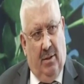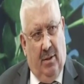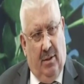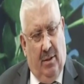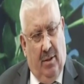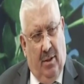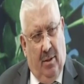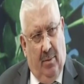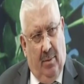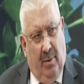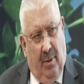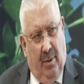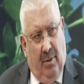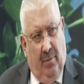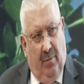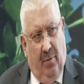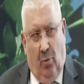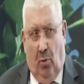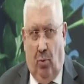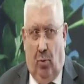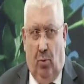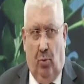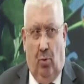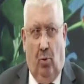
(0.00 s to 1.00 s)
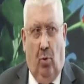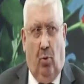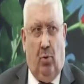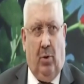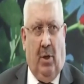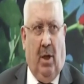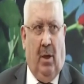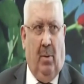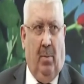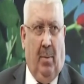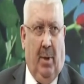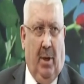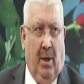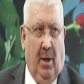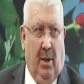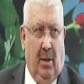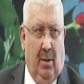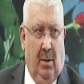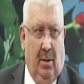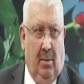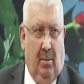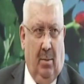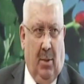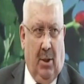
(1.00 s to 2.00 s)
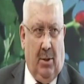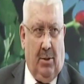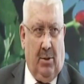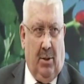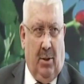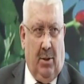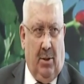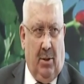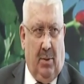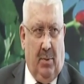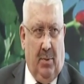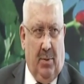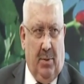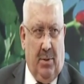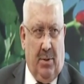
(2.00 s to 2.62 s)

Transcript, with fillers: dinlemeye ve onu not almaya başladık biz.